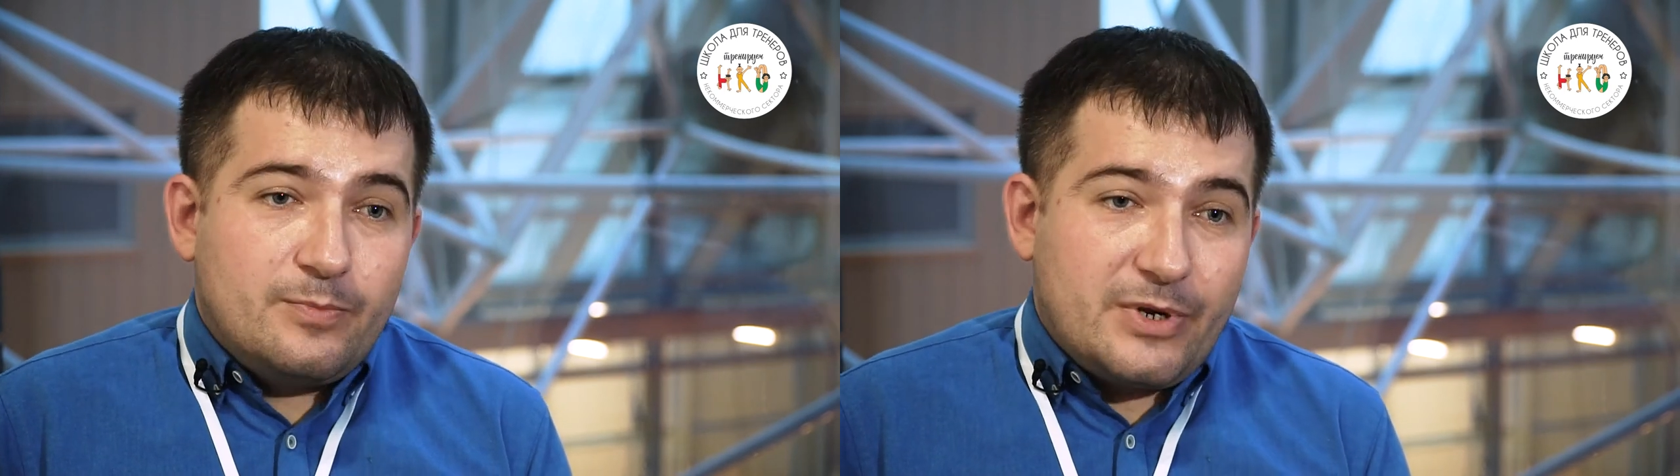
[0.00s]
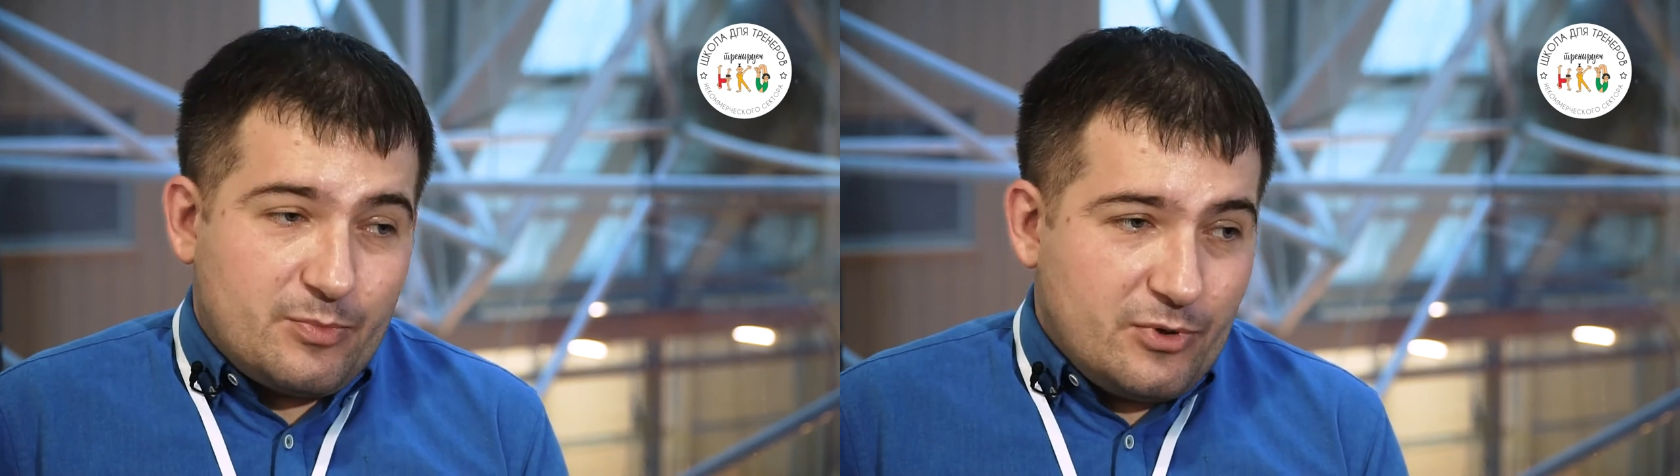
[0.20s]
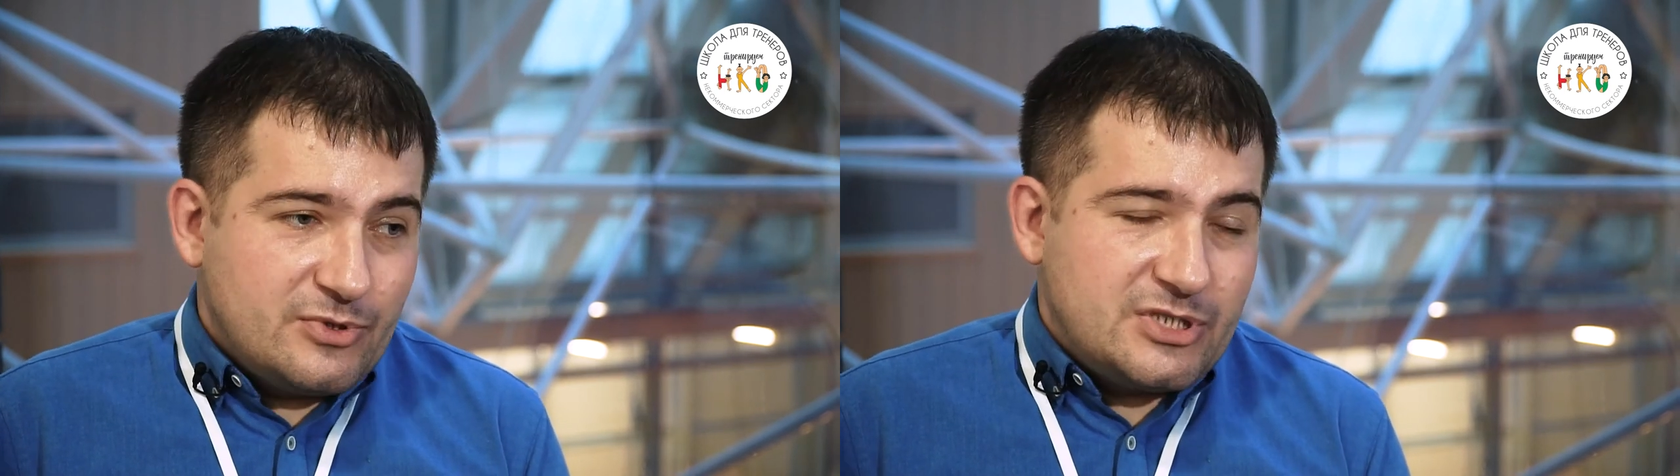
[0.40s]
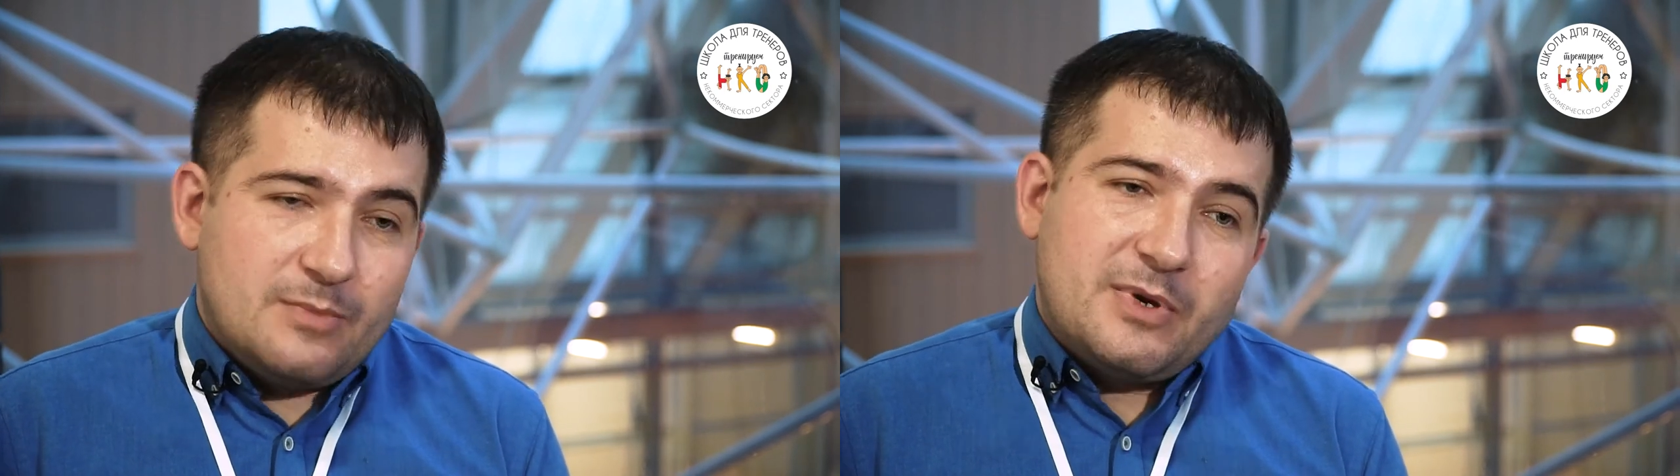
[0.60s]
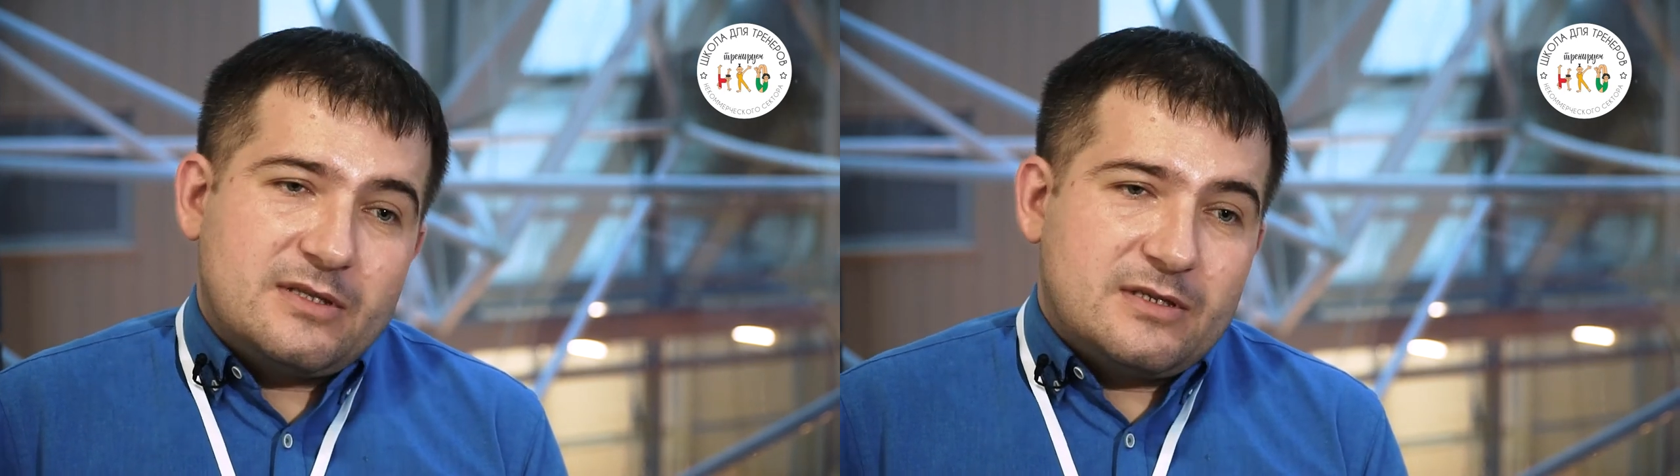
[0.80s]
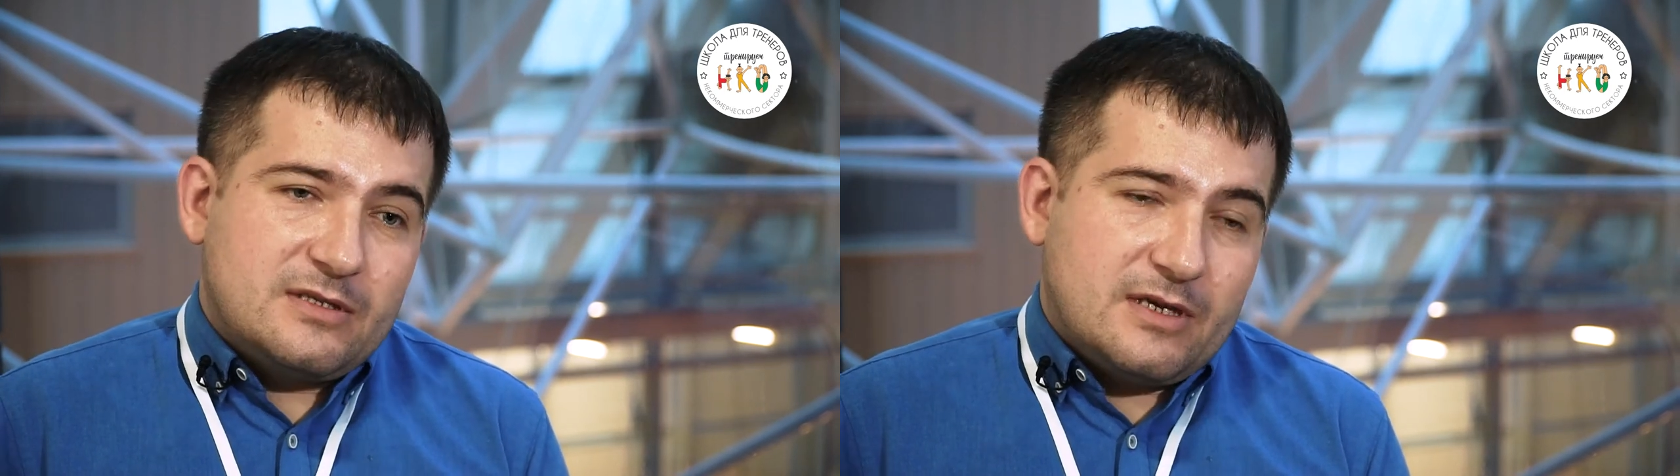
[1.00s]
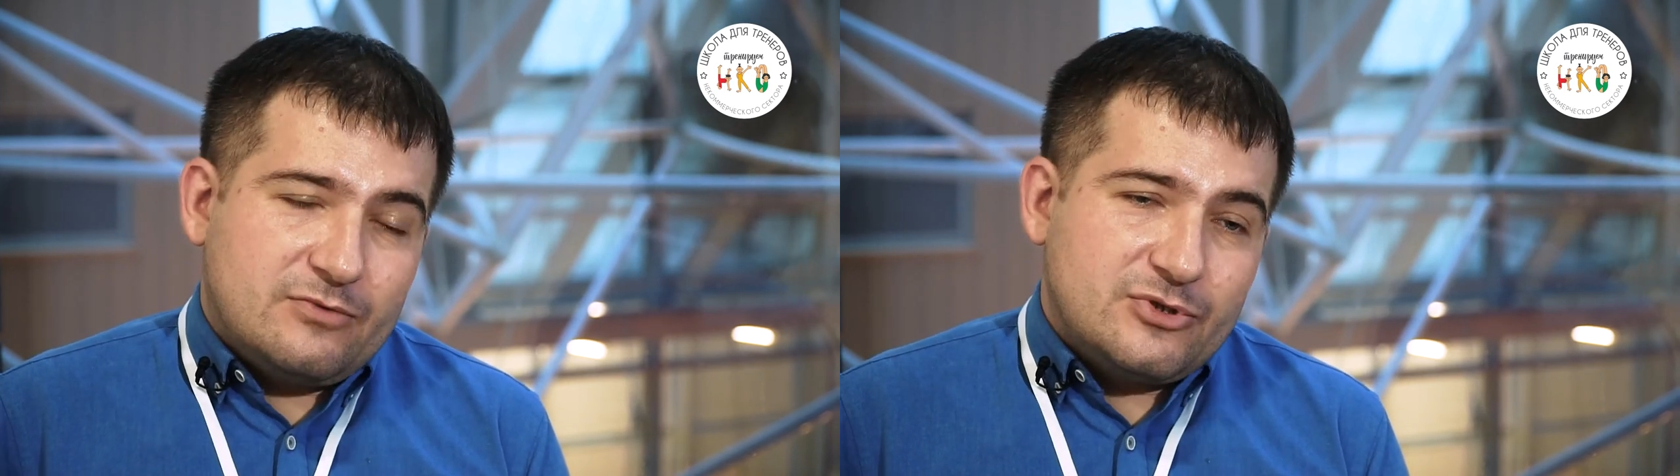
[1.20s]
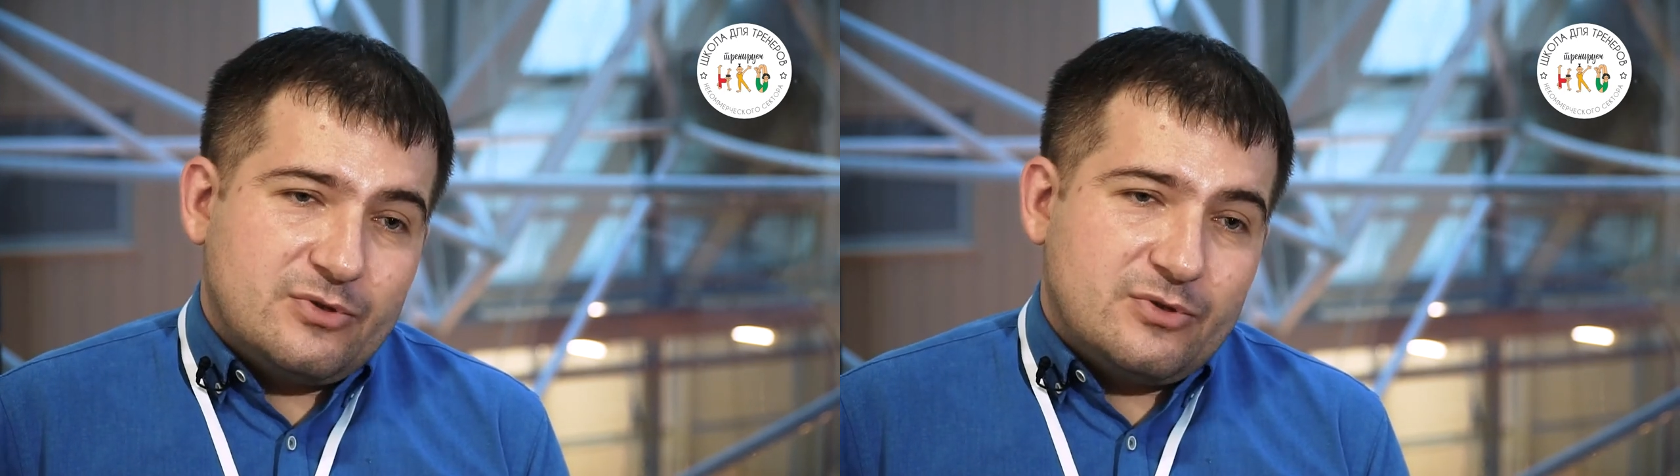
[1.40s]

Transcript: при помощи, опять-таки, того,